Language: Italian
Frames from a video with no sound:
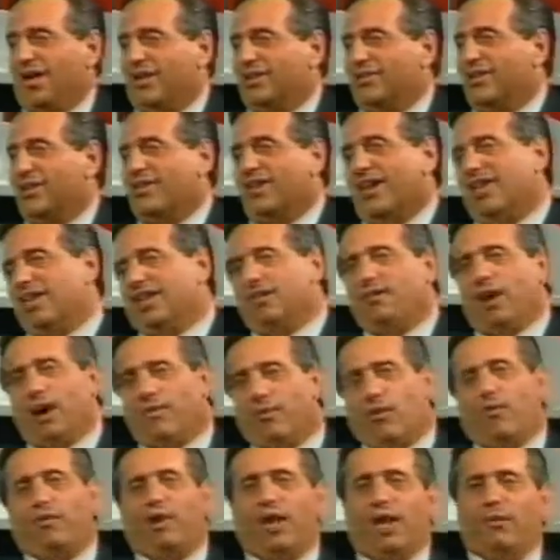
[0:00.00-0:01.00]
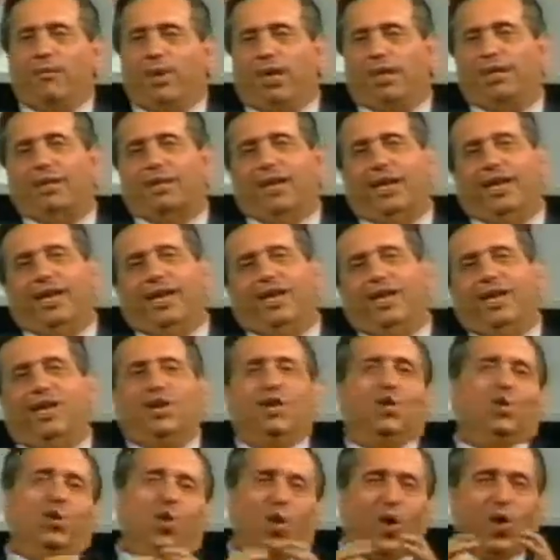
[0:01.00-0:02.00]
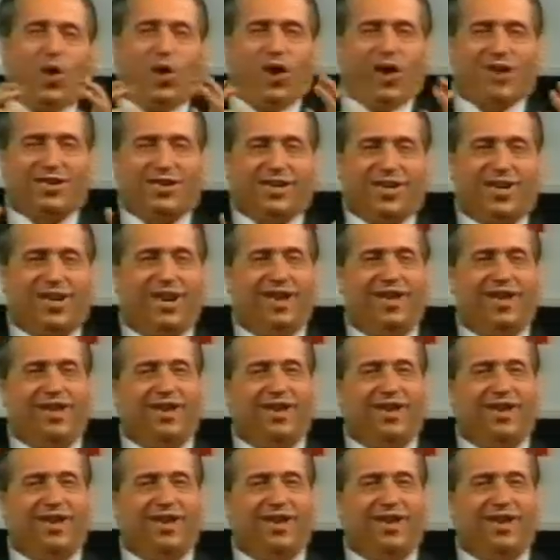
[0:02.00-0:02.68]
ci sentivamo veramente in un'oasi,